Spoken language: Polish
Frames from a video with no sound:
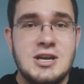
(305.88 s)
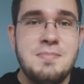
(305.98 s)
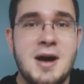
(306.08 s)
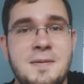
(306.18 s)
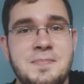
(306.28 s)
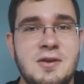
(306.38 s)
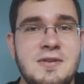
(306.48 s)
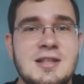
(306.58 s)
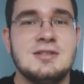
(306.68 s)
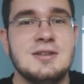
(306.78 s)
ekipa,
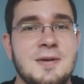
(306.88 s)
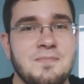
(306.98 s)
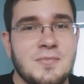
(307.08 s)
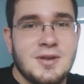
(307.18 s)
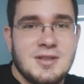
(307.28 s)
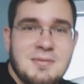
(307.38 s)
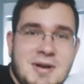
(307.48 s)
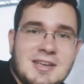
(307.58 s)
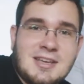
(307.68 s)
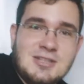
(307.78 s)
więc nie
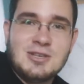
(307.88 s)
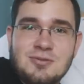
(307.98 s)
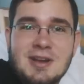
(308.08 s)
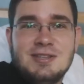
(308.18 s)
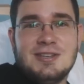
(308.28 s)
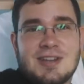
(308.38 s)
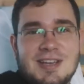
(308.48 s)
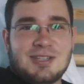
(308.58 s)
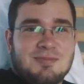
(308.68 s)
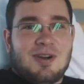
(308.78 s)
ma takiej sytuacji, że
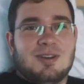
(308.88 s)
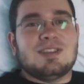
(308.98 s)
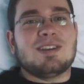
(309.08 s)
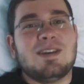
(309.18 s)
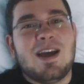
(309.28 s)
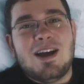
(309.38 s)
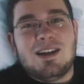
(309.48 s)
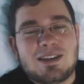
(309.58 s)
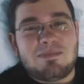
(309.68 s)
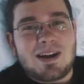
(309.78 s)
ja sobie chodzę
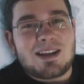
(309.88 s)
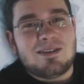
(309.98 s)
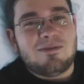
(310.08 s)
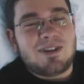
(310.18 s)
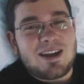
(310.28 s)
z aparatem w